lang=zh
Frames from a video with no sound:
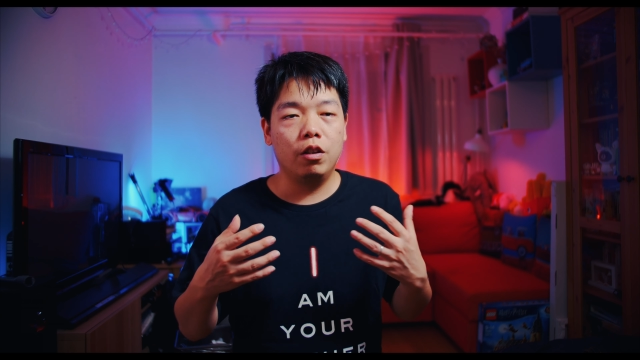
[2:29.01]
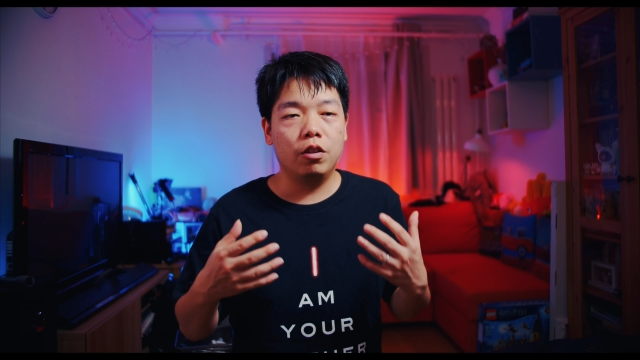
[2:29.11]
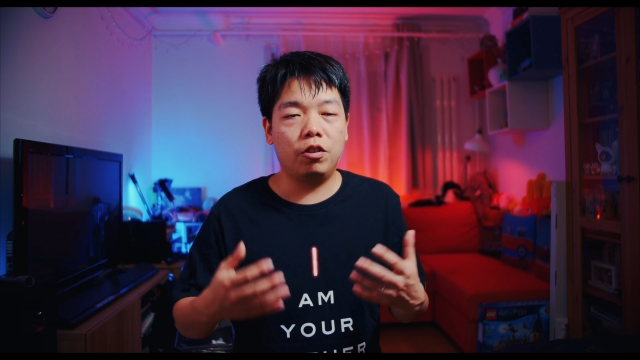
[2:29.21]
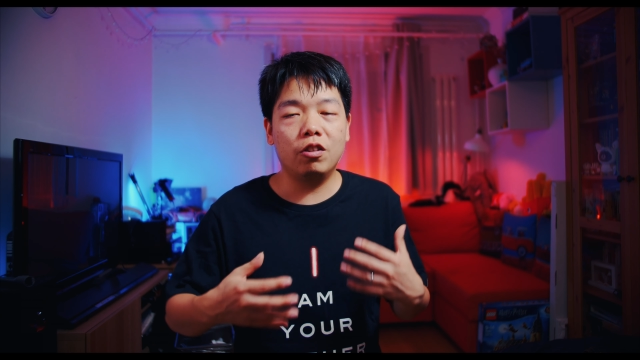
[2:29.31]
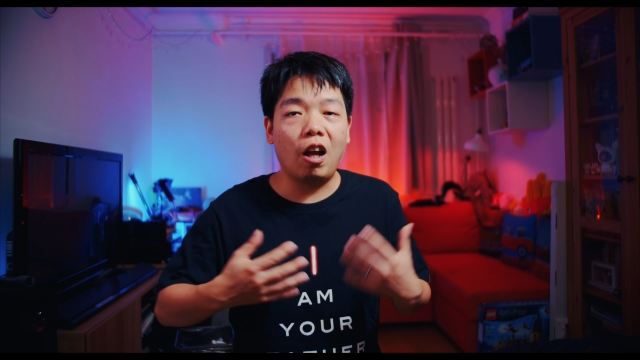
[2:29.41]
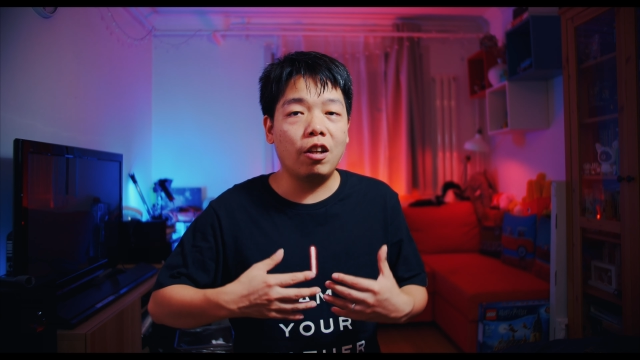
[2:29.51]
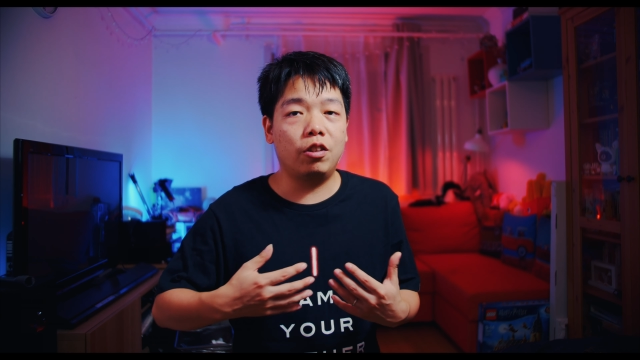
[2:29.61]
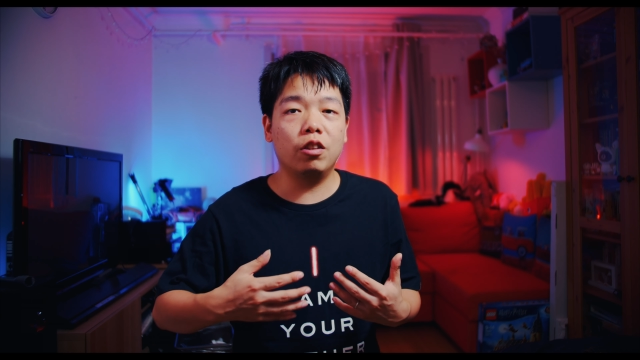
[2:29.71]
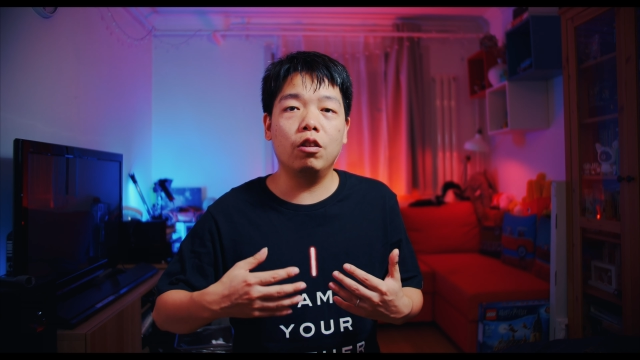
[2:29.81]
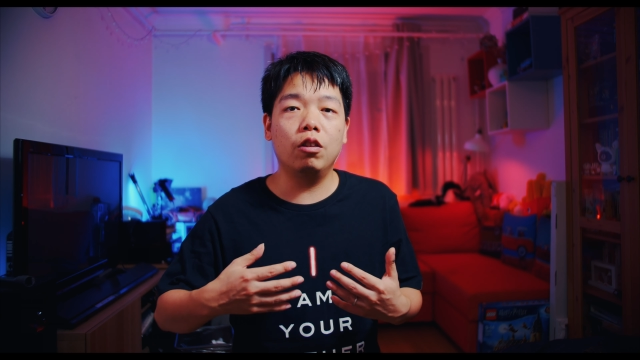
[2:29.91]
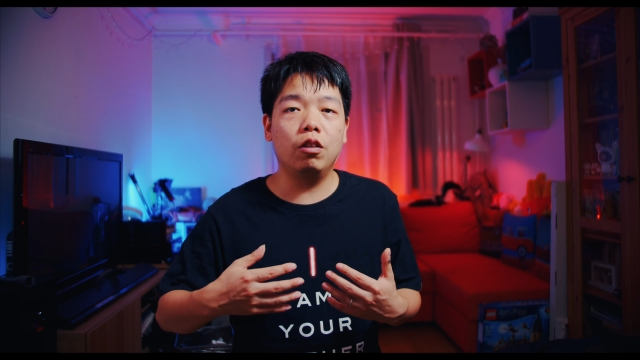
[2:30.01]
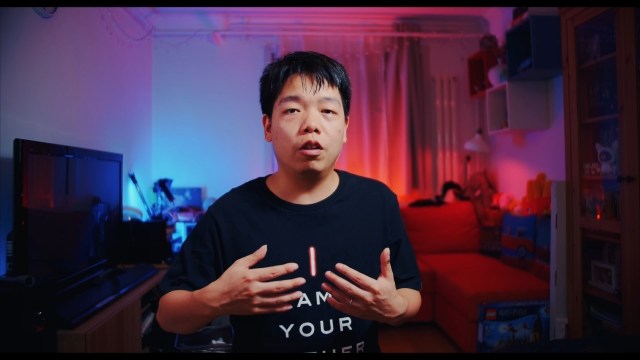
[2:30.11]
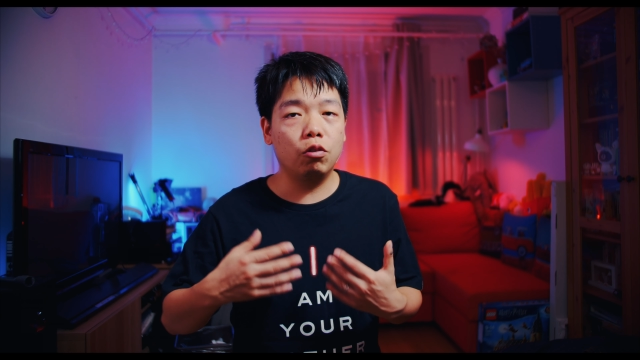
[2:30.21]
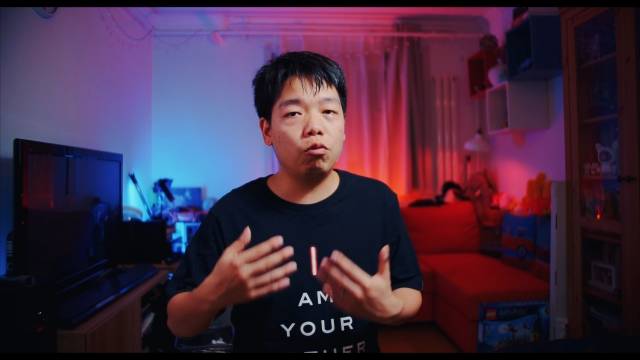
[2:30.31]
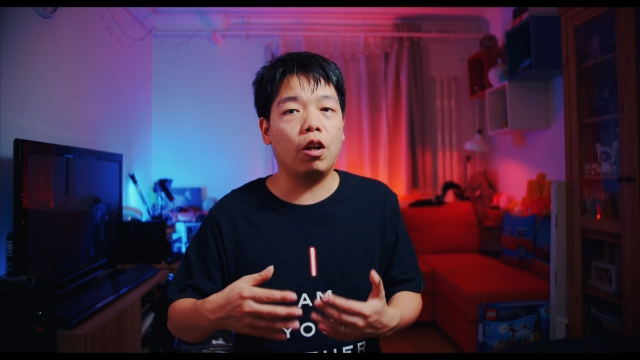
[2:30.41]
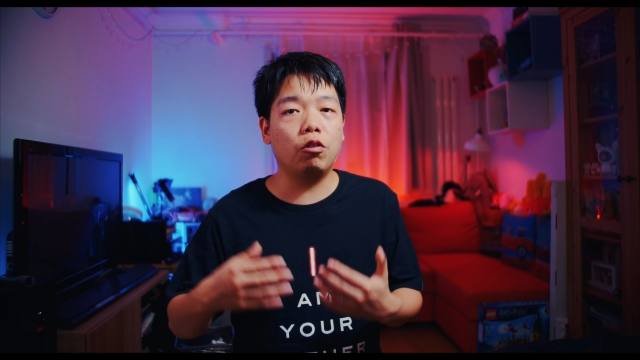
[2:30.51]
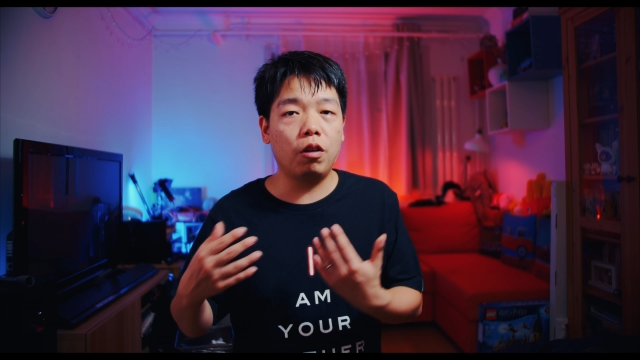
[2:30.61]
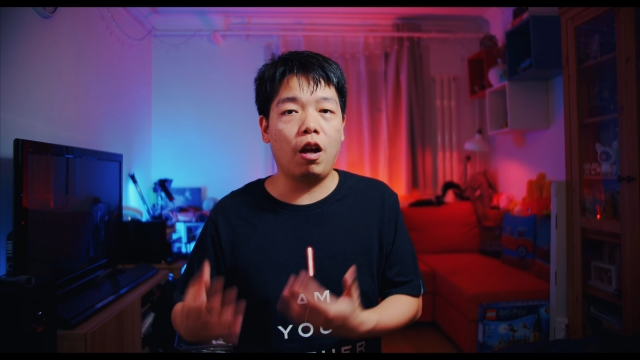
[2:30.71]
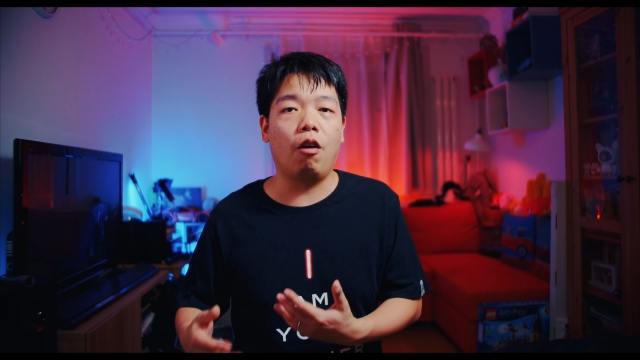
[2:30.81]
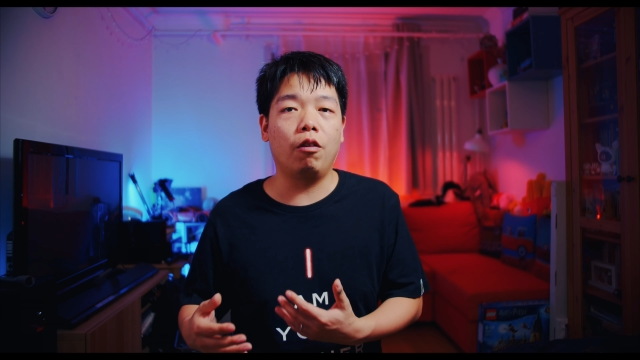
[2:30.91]
是当时能做到
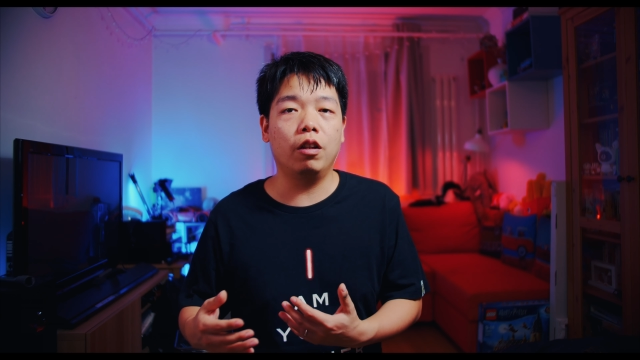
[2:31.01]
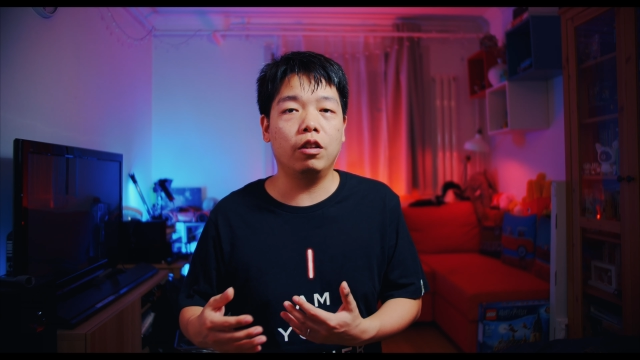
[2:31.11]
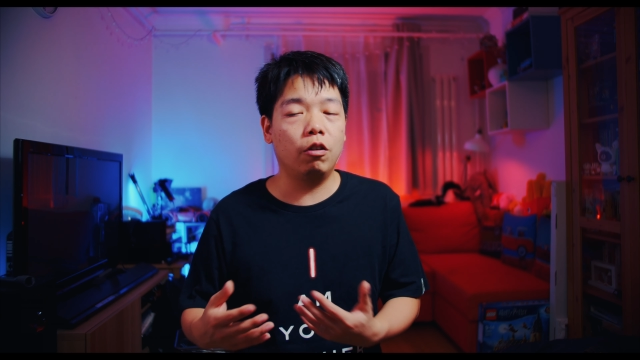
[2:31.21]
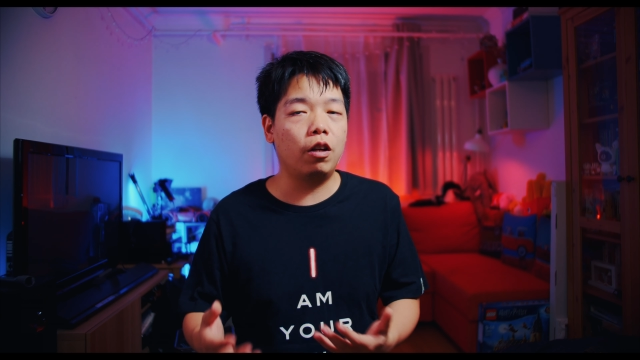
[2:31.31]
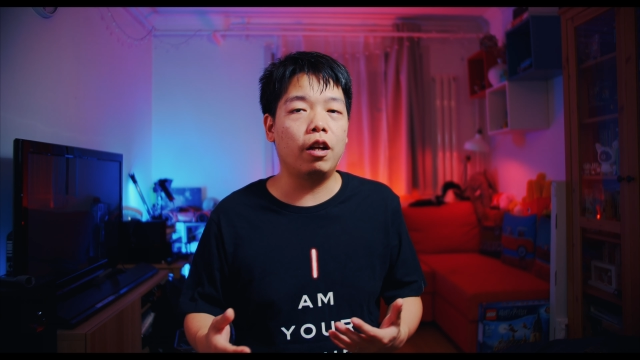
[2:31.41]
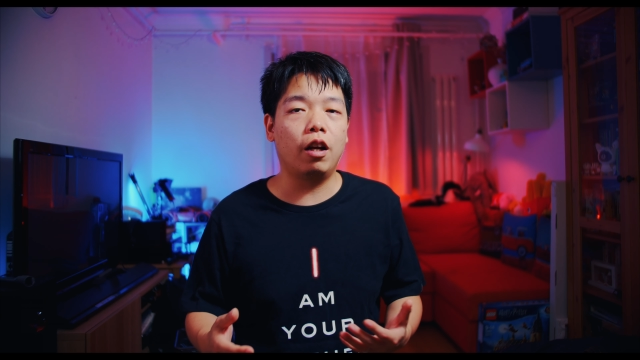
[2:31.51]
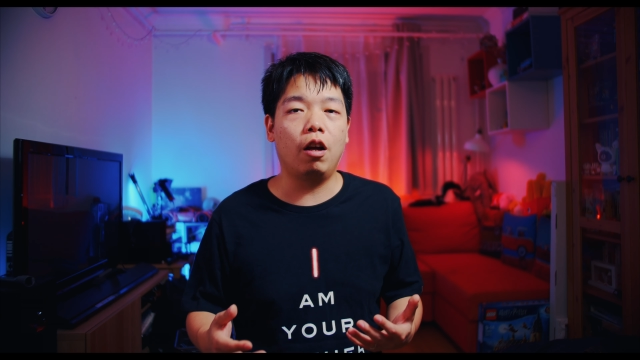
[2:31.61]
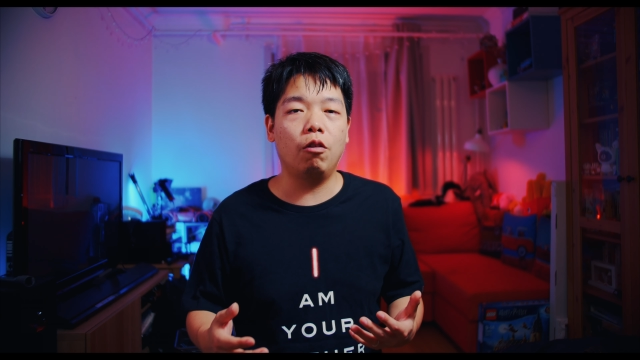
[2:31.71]
最好的就可以了。